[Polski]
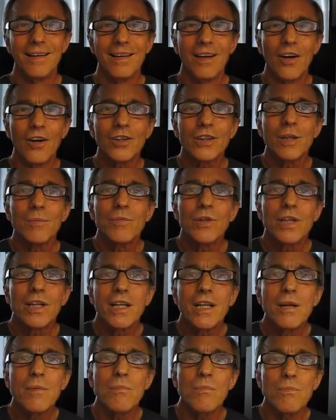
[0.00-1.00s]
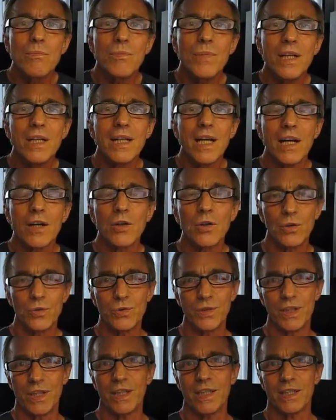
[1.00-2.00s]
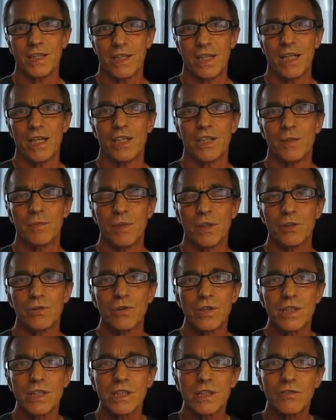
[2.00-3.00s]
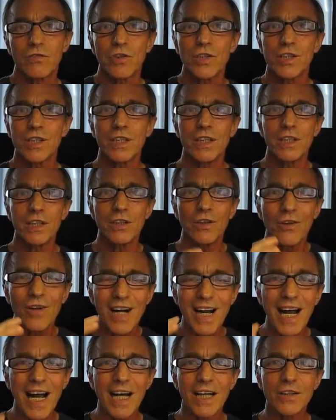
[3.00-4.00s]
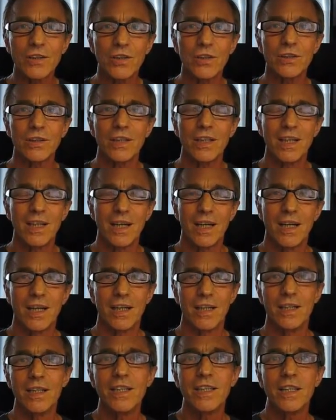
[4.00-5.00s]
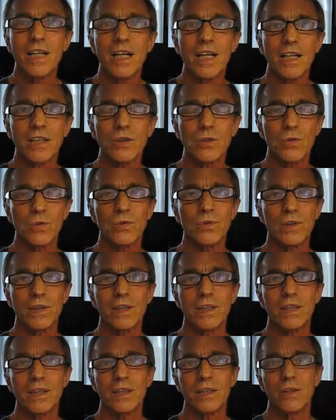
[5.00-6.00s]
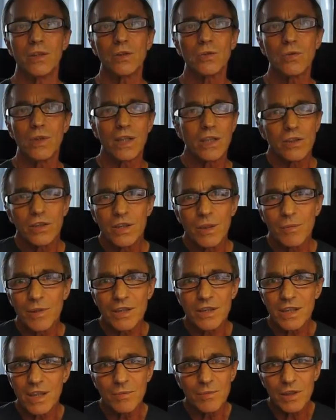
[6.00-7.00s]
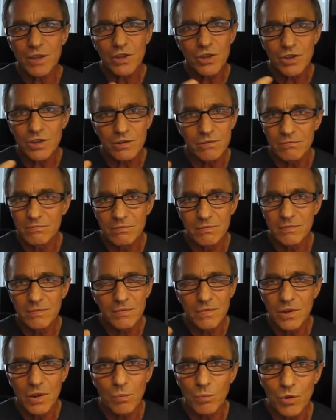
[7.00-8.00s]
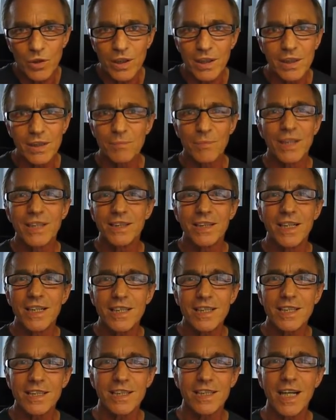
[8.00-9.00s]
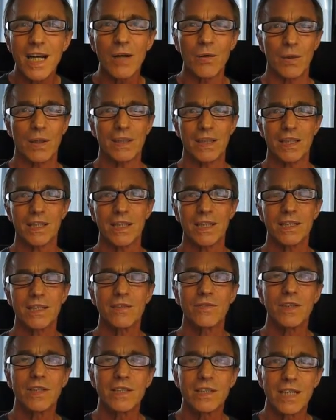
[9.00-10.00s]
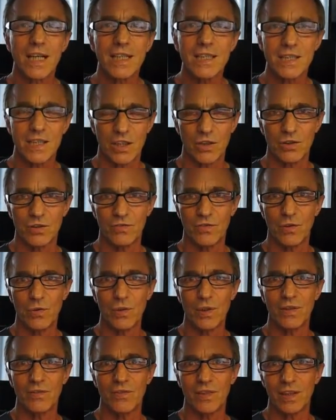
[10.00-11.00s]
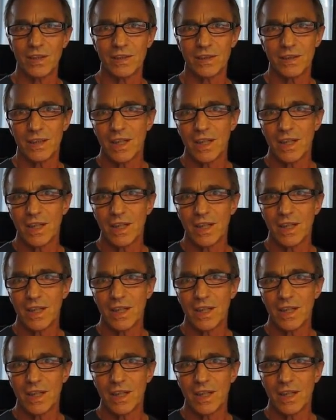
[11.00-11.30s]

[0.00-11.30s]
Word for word: o tym, kim my jako ludzie jesteśmy, którzy stworzyli no, kanon literatury, do którego się będziemy dopóki będzie istniała nasza cywilizacja, odwoływać.